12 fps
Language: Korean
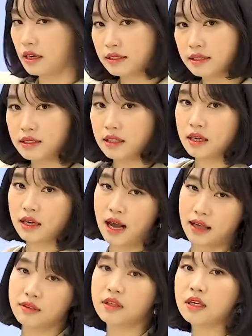S기,
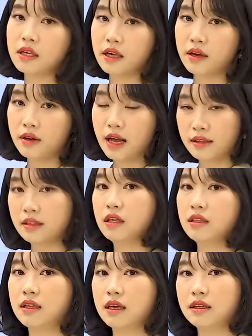간기예요.
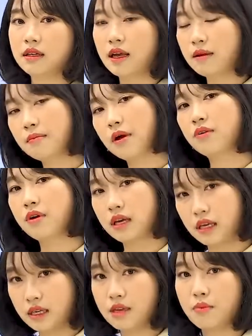간기 때는 핵막과
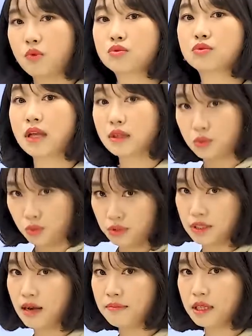인이 모두 다
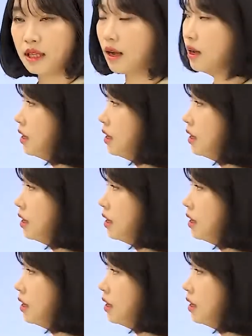존재합니다.